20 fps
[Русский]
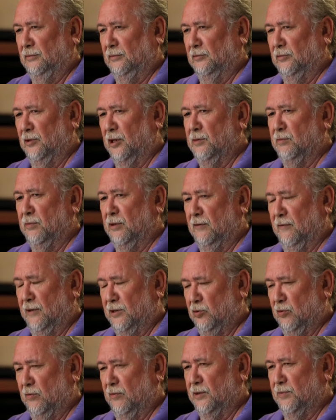У нас было
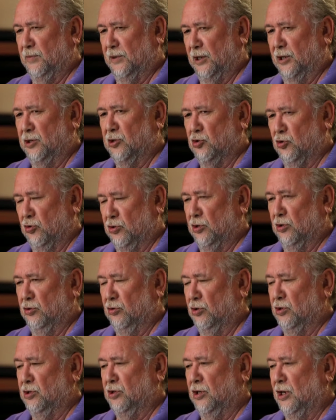воспитание жесткое.
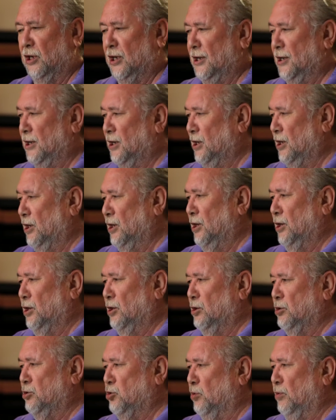То есть,
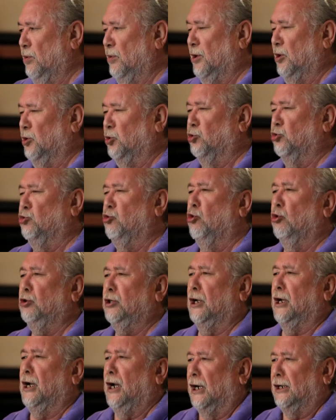чтобы
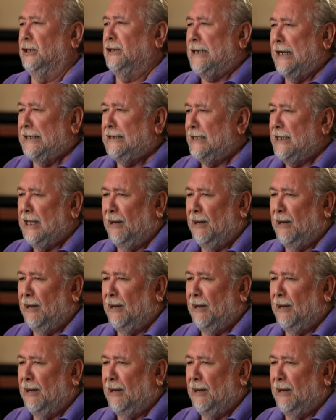кто-то когда-то